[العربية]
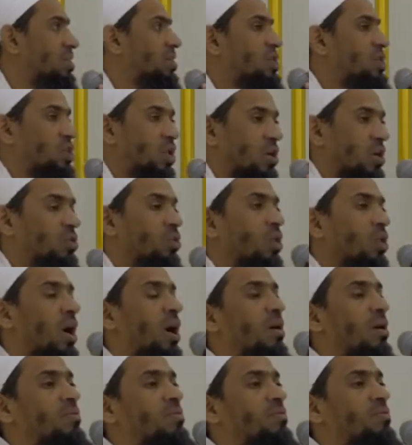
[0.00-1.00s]

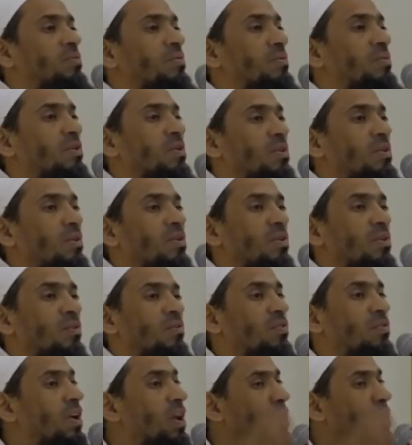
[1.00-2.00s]
شكورا
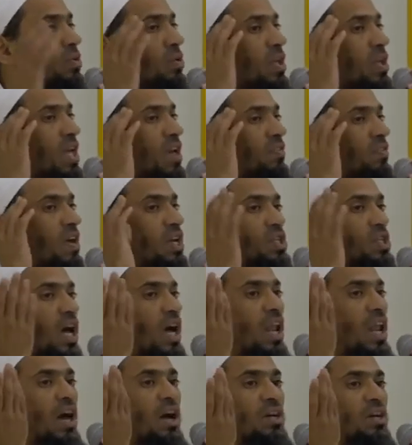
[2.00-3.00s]
فنقول كيف إيش
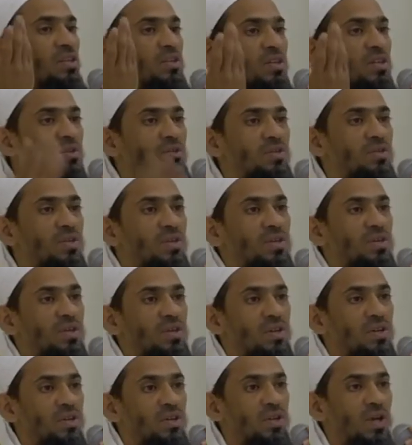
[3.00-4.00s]
علاقة
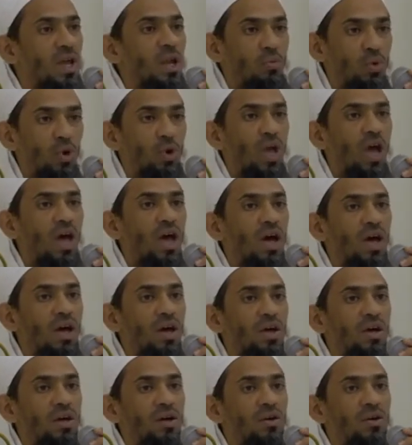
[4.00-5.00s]

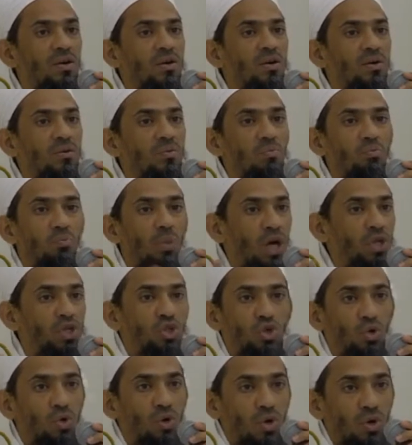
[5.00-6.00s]
البكاء مع
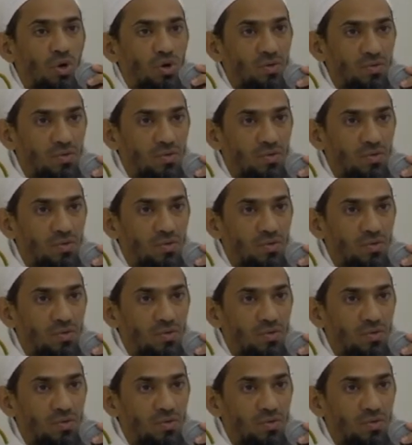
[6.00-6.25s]
الشكر؟